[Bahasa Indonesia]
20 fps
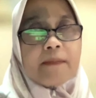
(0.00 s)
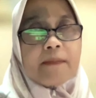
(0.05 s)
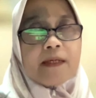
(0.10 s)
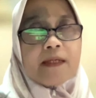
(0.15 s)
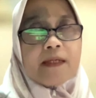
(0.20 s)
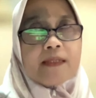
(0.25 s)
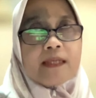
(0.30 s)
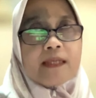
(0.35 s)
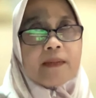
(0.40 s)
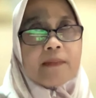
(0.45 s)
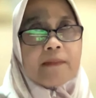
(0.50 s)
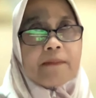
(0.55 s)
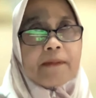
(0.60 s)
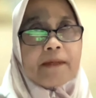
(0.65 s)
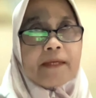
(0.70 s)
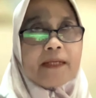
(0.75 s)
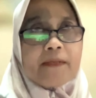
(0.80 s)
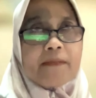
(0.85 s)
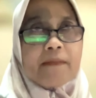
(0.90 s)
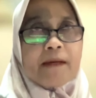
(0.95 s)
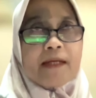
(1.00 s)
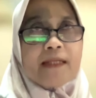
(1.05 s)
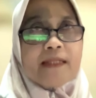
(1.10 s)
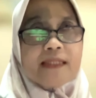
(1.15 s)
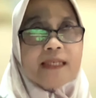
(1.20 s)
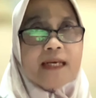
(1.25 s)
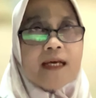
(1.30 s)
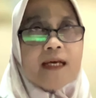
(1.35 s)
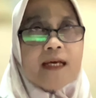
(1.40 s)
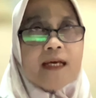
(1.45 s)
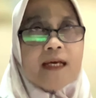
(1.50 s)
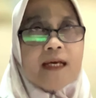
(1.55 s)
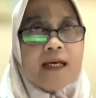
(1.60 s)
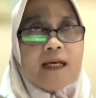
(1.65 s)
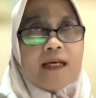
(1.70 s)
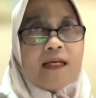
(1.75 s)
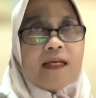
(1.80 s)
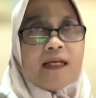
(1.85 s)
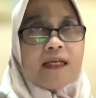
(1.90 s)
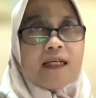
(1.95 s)
uh, sampai remaja
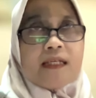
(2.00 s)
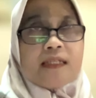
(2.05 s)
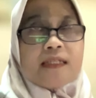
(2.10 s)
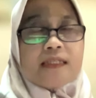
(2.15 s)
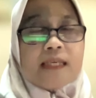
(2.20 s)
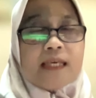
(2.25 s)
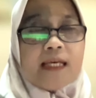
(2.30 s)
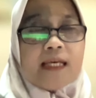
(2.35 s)
saya